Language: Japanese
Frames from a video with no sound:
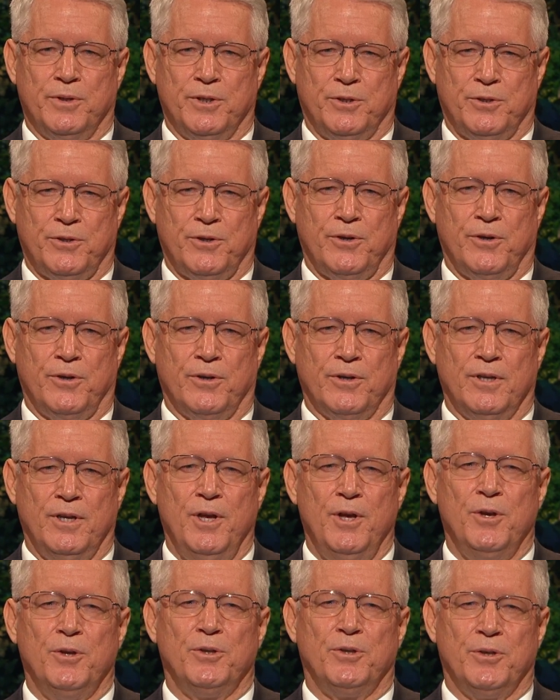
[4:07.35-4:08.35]
その
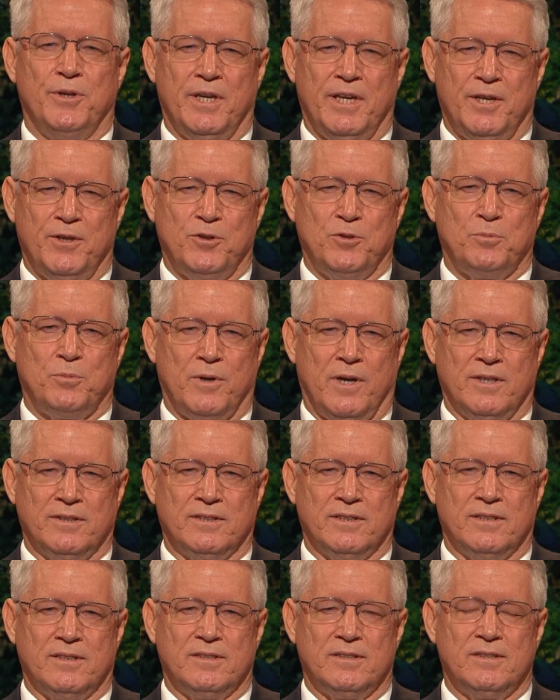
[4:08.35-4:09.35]
ステップには、
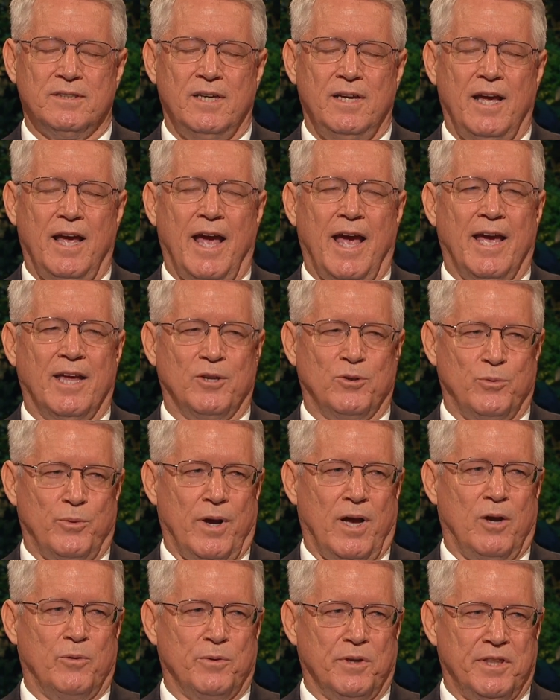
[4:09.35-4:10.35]
御父の身元に
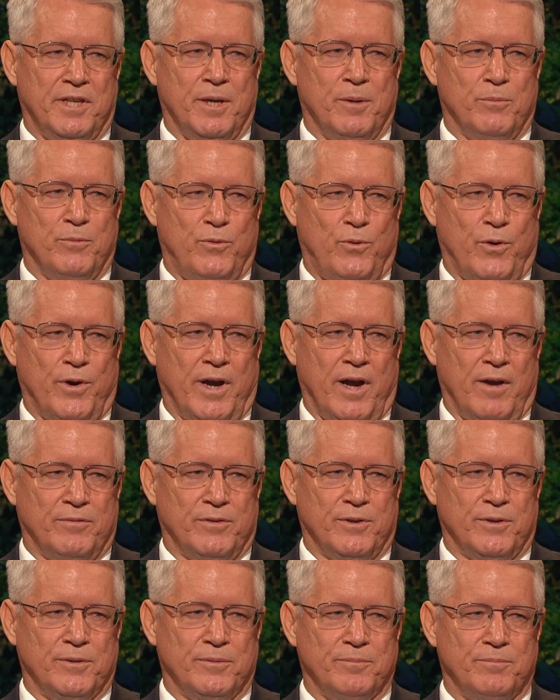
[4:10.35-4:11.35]
戻り、
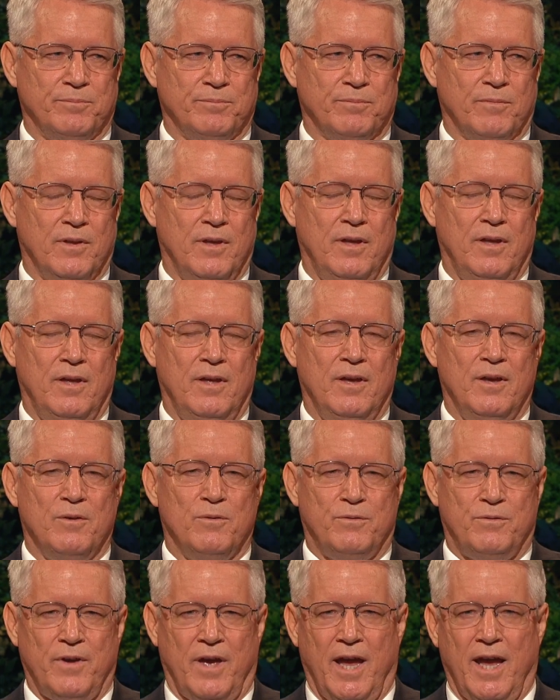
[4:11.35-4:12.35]
永遠に共に住む
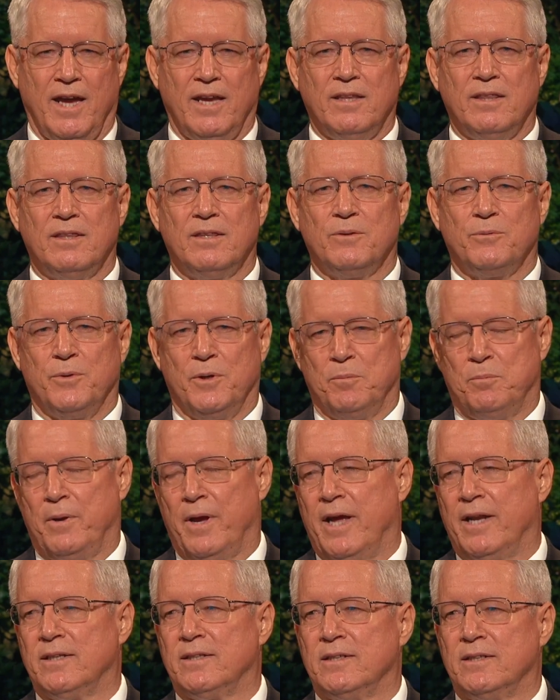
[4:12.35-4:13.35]
ために必要な儀
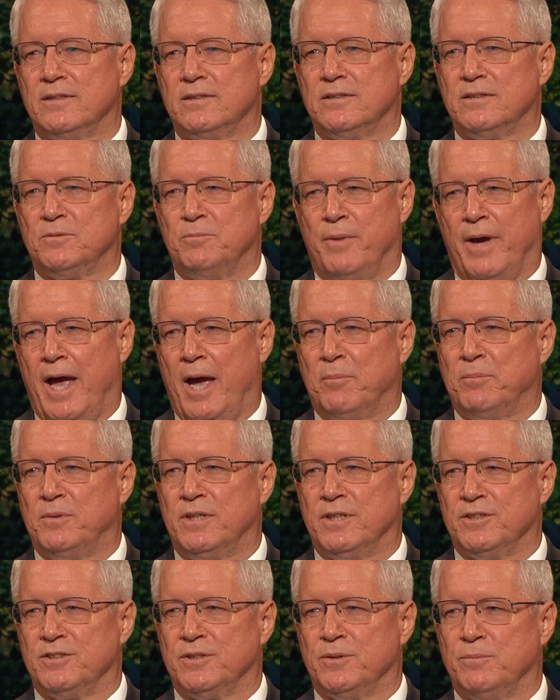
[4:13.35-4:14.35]
式が含まれま
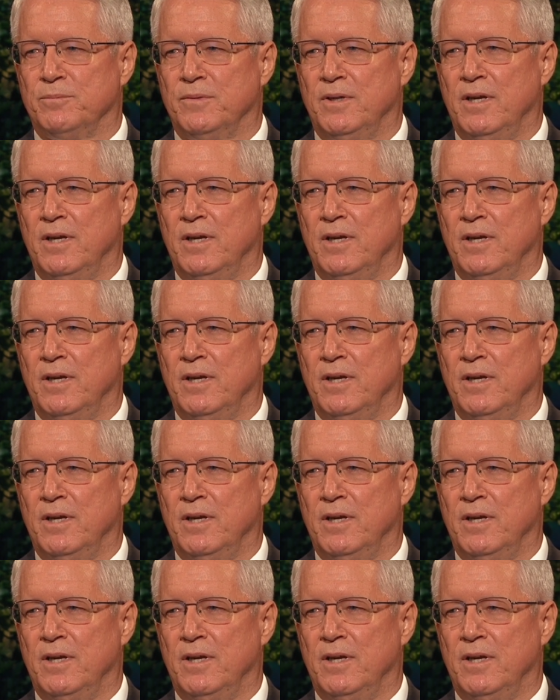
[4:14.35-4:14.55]
す。